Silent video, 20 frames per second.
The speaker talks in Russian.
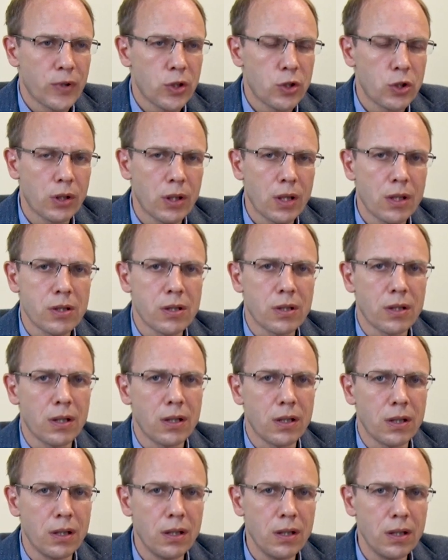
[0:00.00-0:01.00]
читать
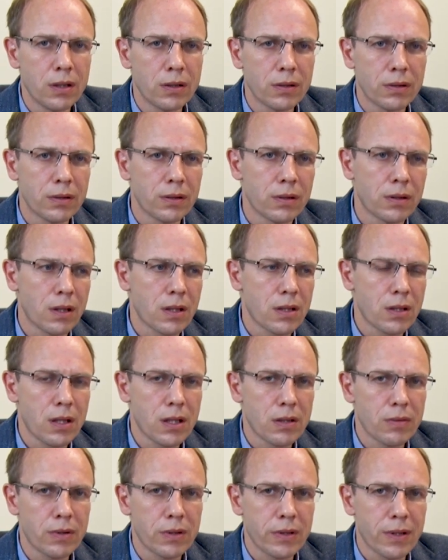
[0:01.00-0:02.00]
стихи,
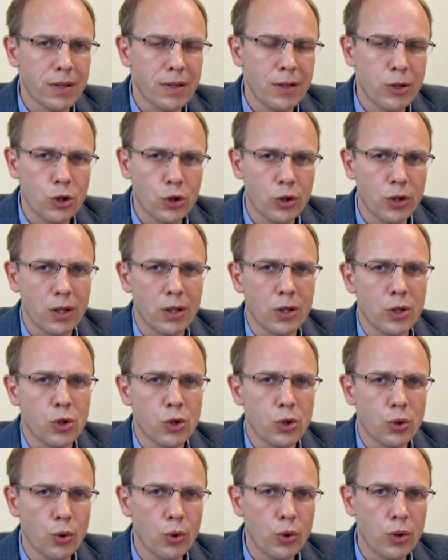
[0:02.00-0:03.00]
рассказывать различные
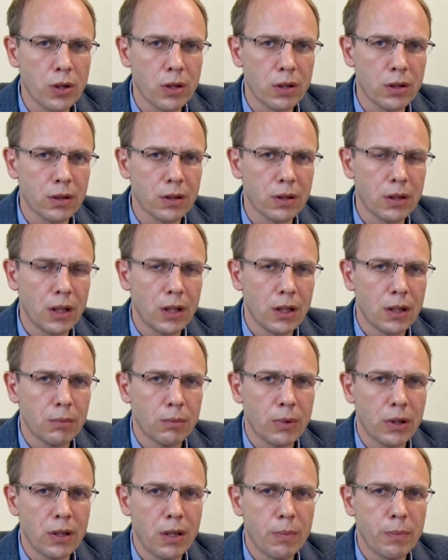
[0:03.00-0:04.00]
истории,
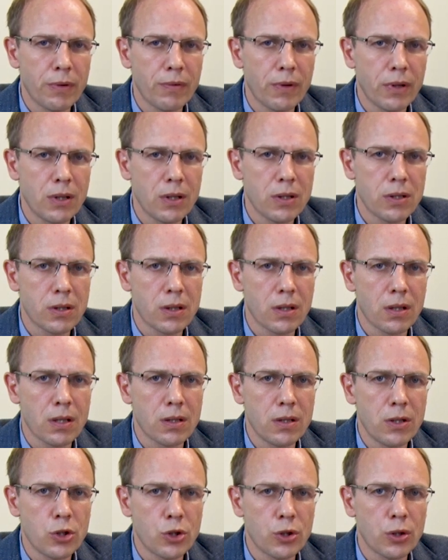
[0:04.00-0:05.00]
могли проводиться
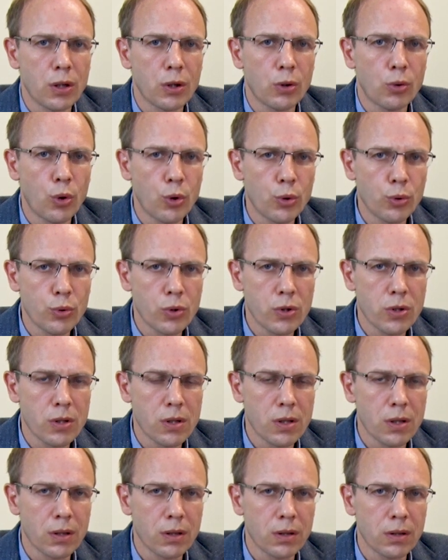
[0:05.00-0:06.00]
различные
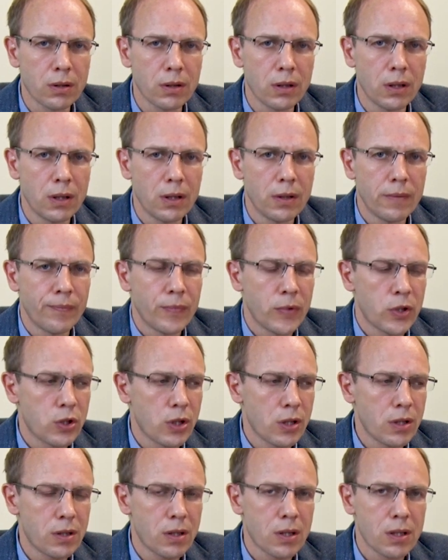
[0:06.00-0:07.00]
конкурсы,
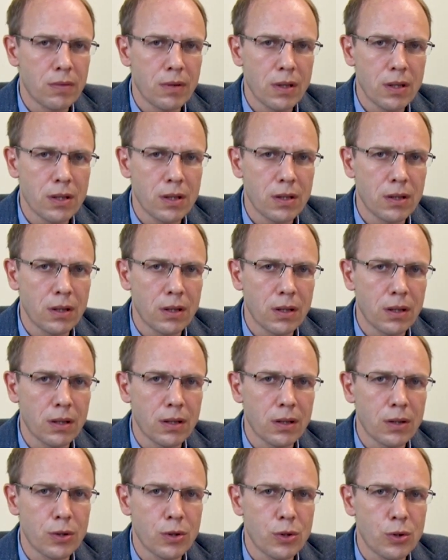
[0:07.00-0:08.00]
часто
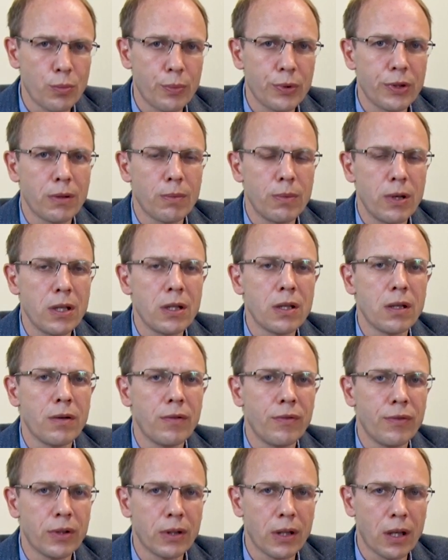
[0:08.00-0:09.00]
связанные с
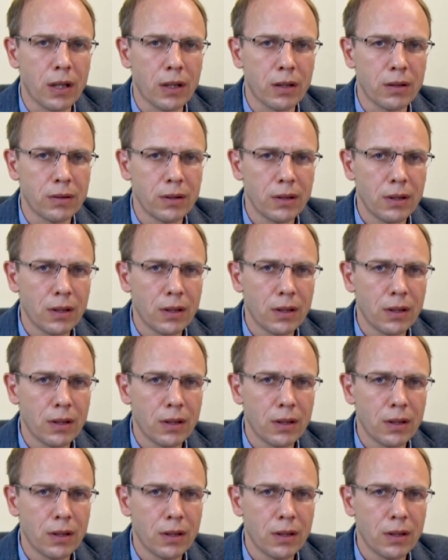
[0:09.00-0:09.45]
употреблением вина.